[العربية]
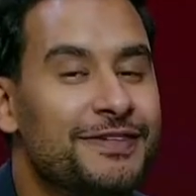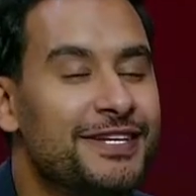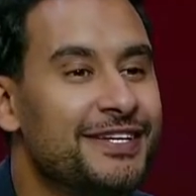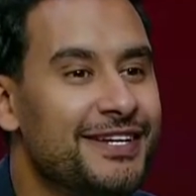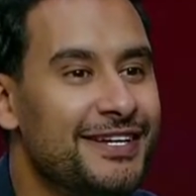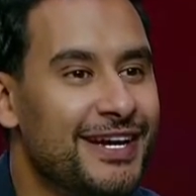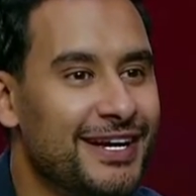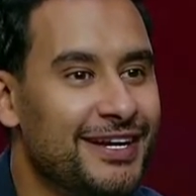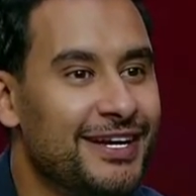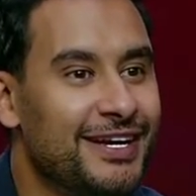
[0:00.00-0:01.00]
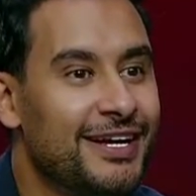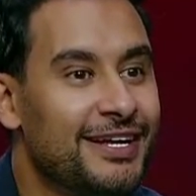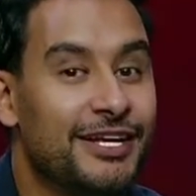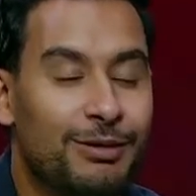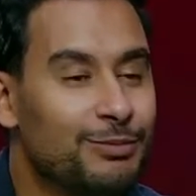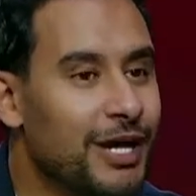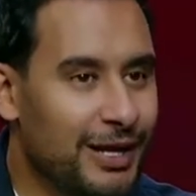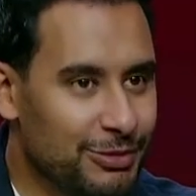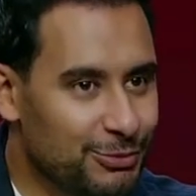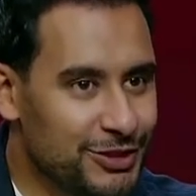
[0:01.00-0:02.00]
تفتكر ده صح لا
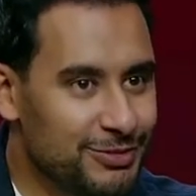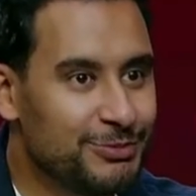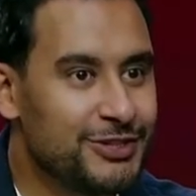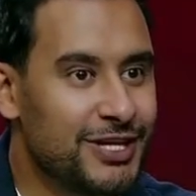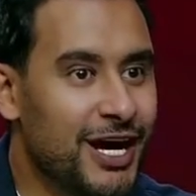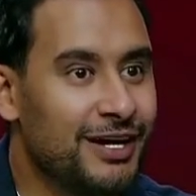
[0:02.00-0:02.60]
طبعا بالمناسبه انا اقول